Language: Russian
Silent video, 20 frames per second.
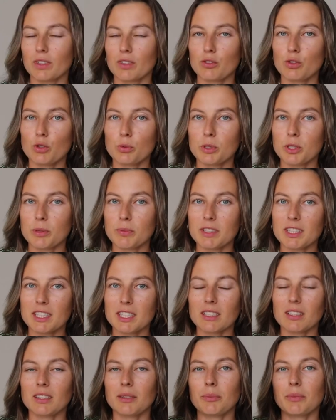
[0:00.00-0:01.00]
В общем и
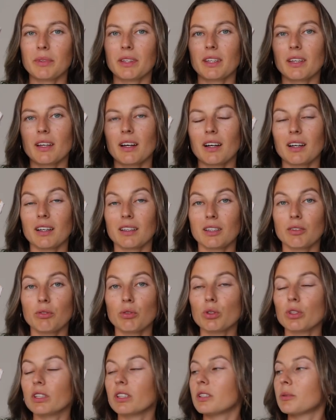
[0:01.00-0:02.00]
целом я
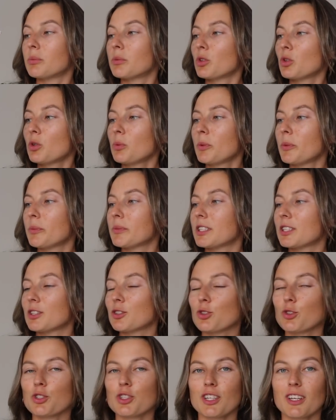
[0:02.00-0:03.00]
довольна этим топом, за
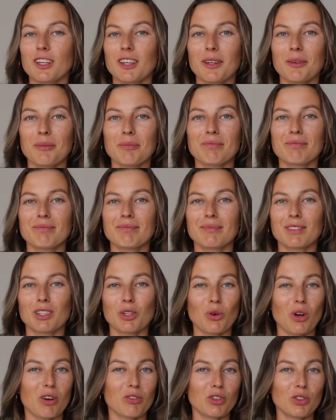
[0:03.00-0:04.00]
исключением
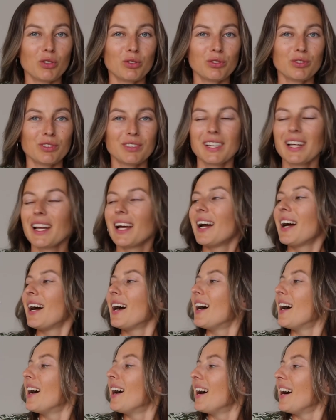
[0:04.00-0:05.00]
рукавов.
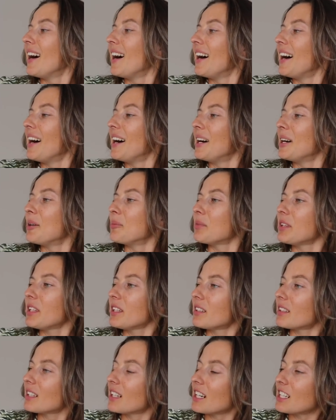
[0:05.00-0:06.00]

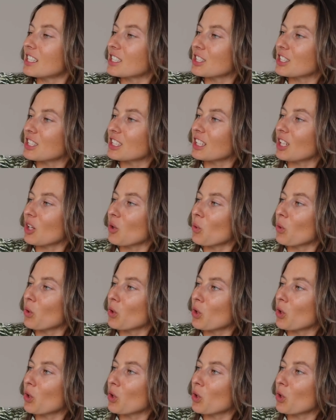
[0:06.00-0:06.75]
Мне кажется, такой